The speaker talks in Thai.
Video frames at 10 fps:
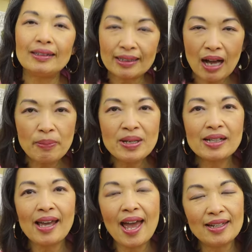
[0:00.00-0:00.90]
ราคาเพีย
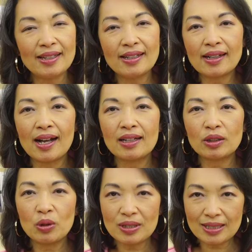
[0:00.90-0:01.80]
งแค่นี้นะคะ
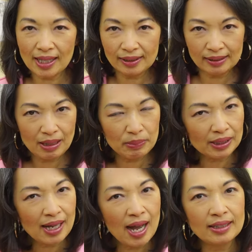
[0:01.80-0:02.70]
โคชนาธรีทำ
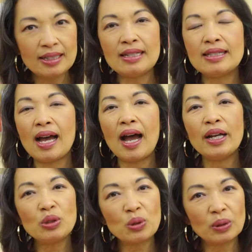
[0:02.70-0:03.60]
ราคาที่จะให้
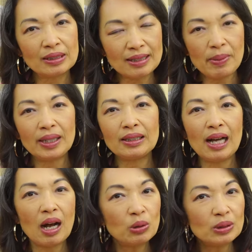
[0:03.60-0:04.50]
ทุกคนสามารถ
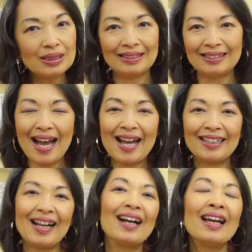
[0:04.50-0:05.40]
เข้าถึงได้
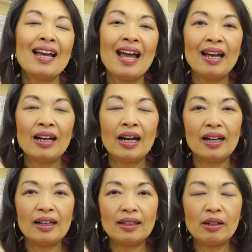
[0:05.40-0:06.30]
ค่ะ
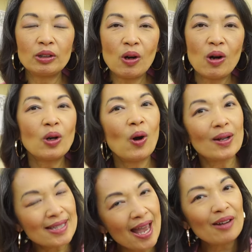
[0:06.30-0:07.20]
แล้วก็ขอ
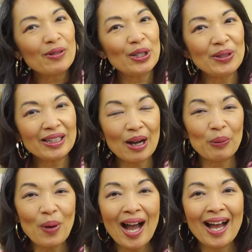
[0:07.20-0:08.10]
แจ้งไว้ด้วยนะคะ
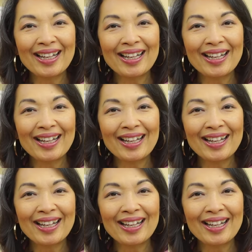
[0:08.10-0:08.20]
ว่า